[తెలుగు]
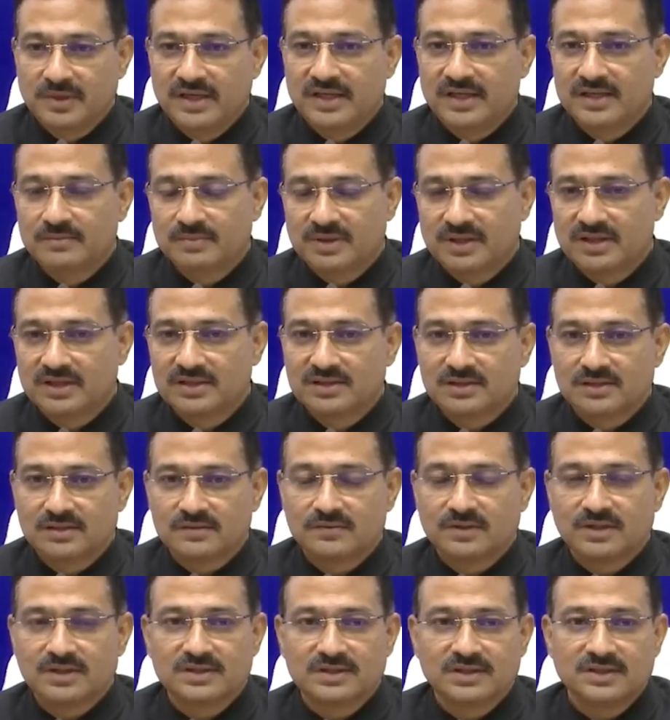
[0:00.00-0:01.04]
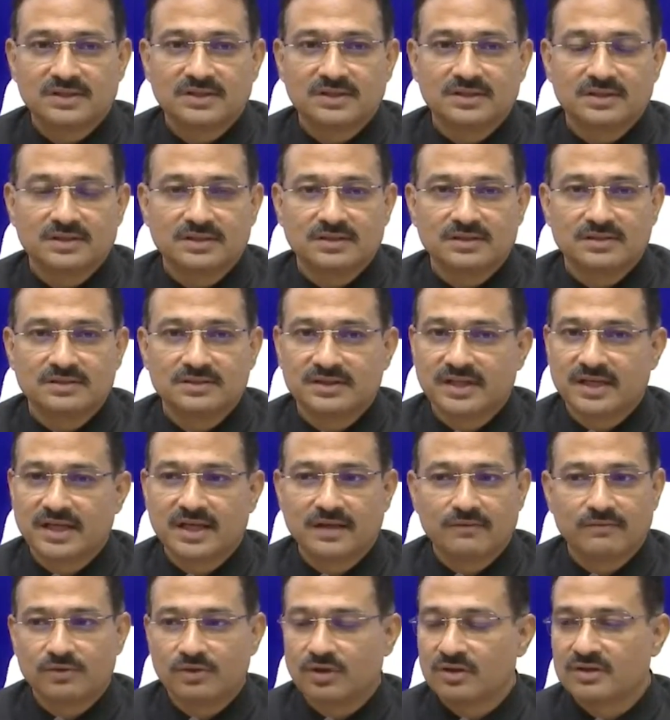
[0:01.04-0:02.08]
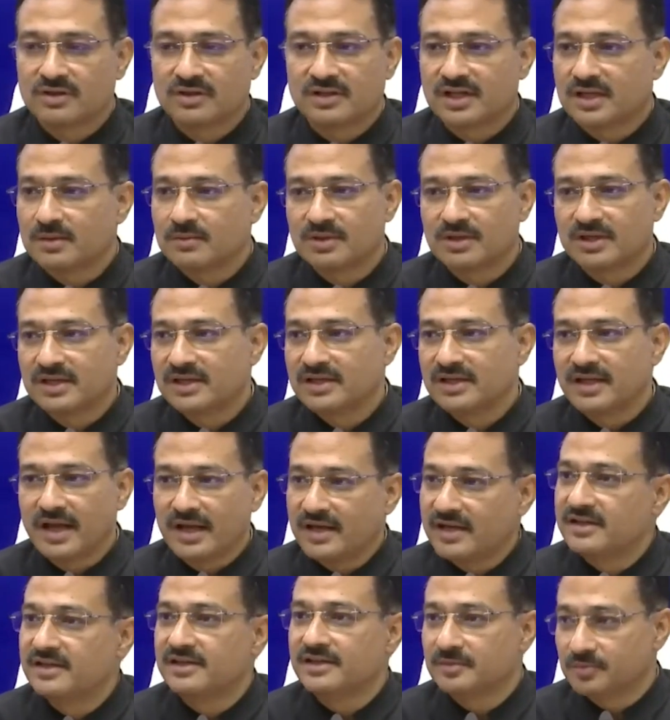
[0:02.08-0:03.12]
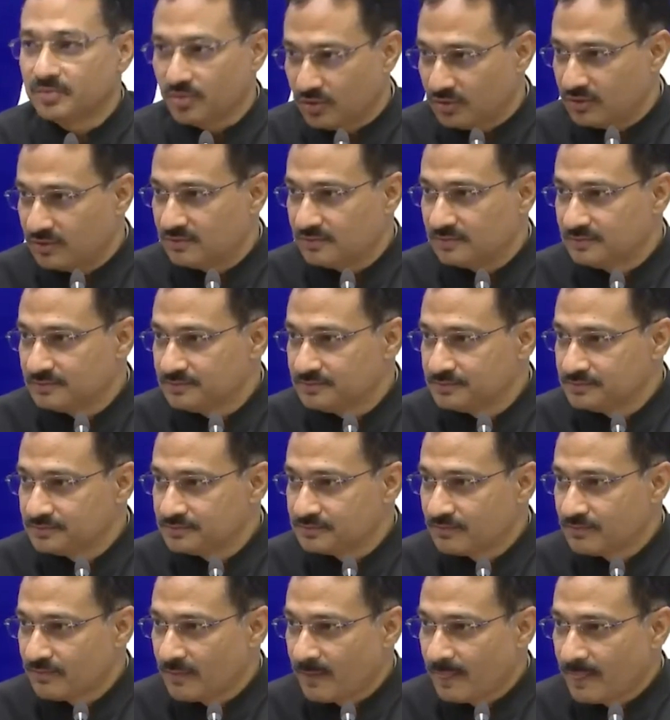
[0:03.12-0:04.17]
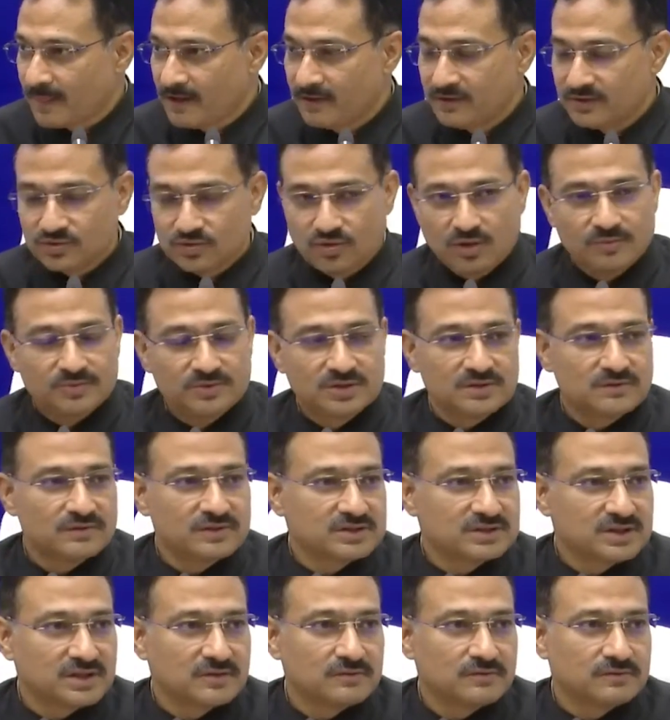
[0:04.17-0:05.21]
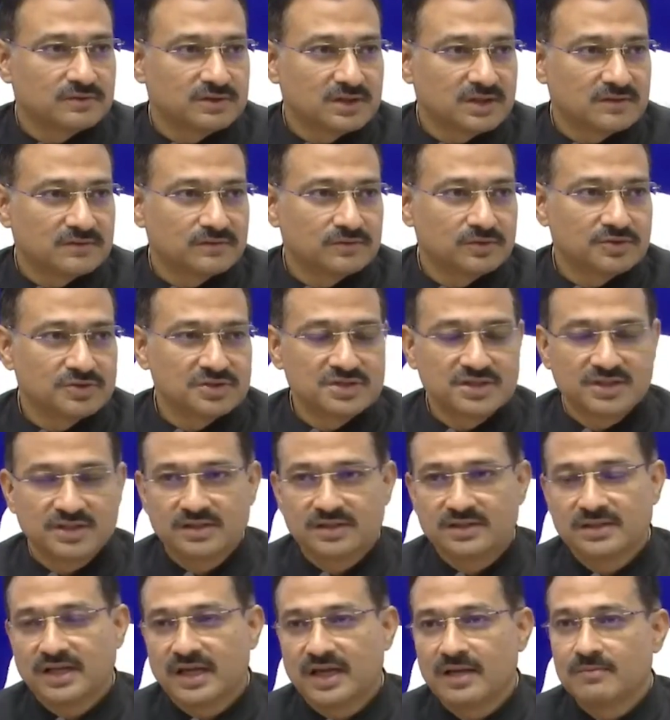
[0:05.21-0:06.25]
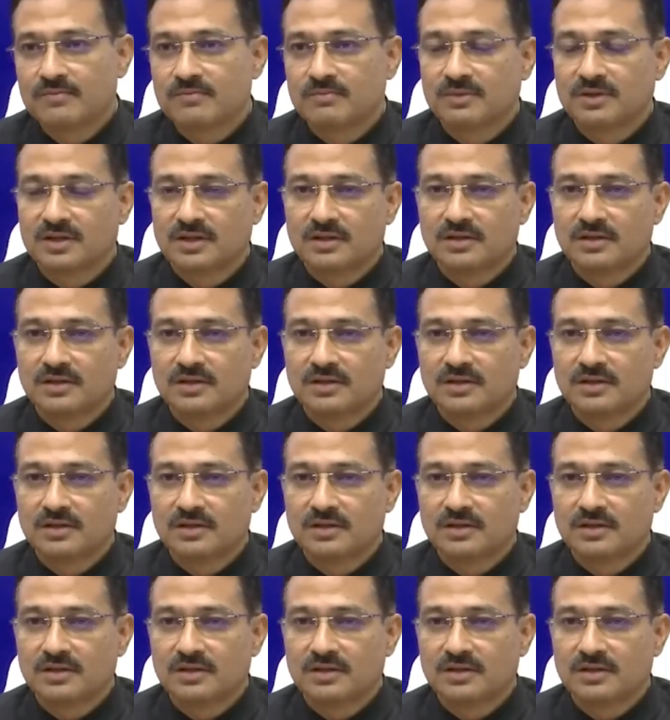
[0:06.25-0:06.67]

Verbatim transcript: జైలు శిక్ష పడటం ఖాయమన్నారు అయితే ఇది రెండేళ్లు అంతకు మించి ఉంటే మాత్రం ఆయనపై అనర్హత వేటు పడుతుందని తెలిపారు